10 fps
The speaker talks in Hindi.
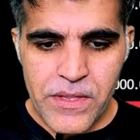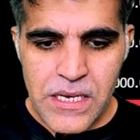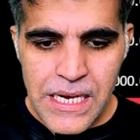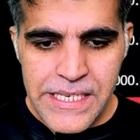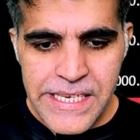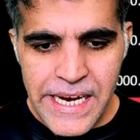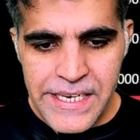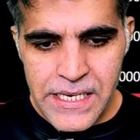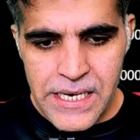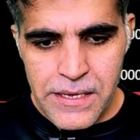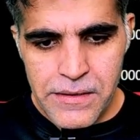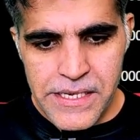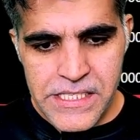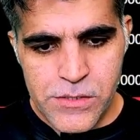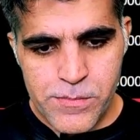कल की कैंडल ने
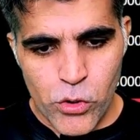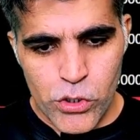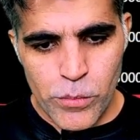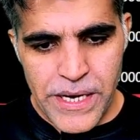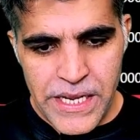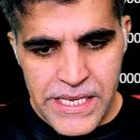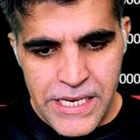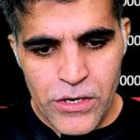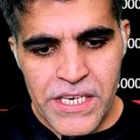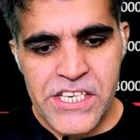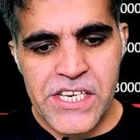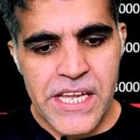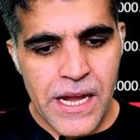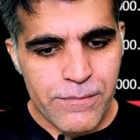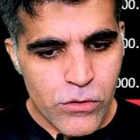इस सपोर्ट को ब्रेक किया और नीचे
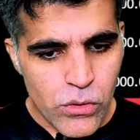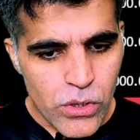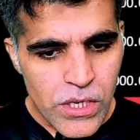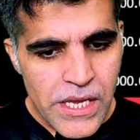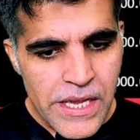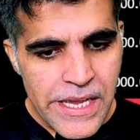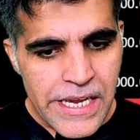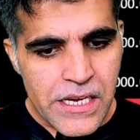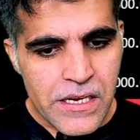आपको एक